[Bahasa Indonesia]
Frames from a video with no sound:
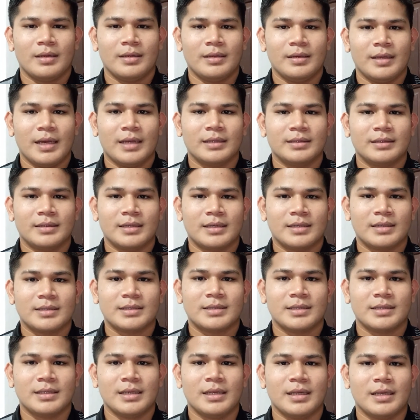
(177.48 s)
yang
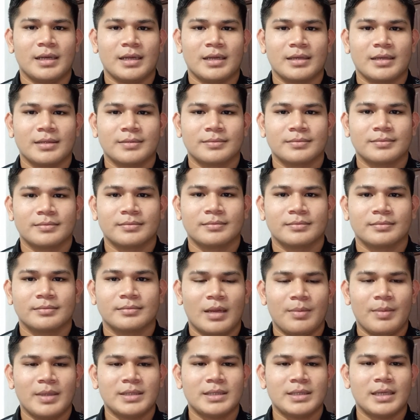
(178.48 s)
tersendiri.
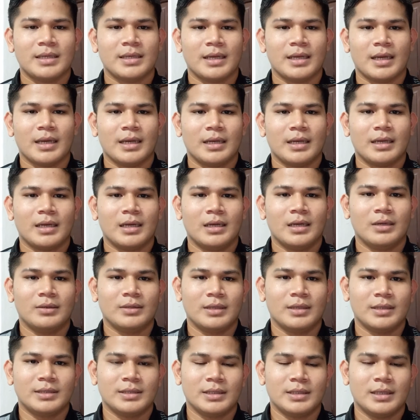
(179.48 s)
Dan biasanya kalau
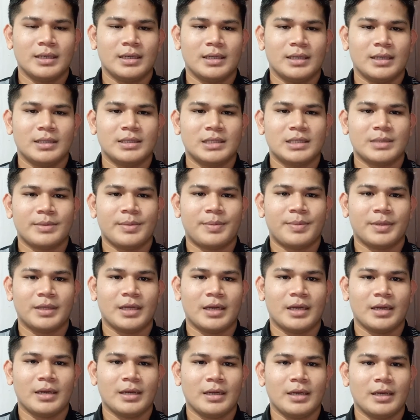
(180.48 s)
dari segi kerjasama
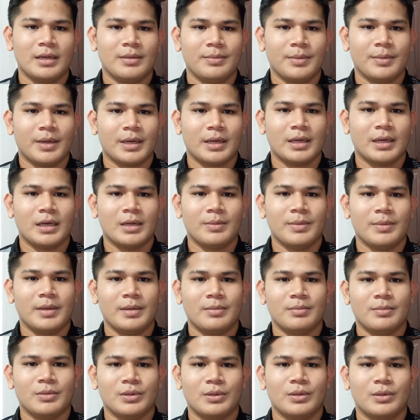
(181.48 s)
pertahanan ini mereka lebih
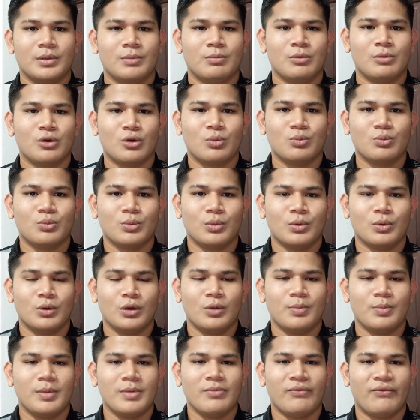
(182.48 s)

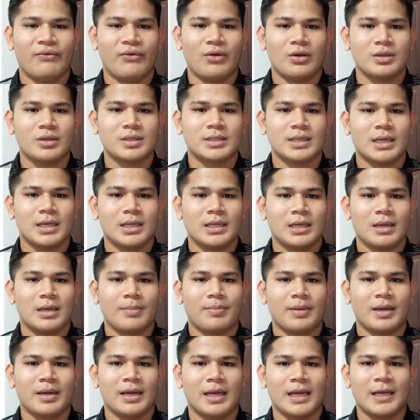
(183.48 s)
lebih memfokuskan
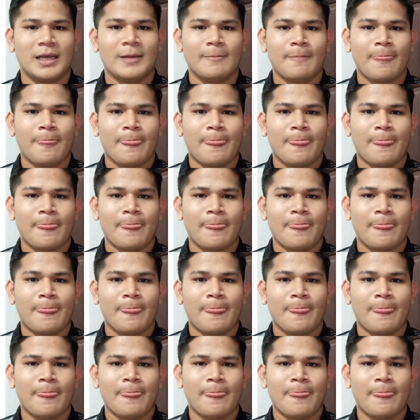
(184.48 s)
kepada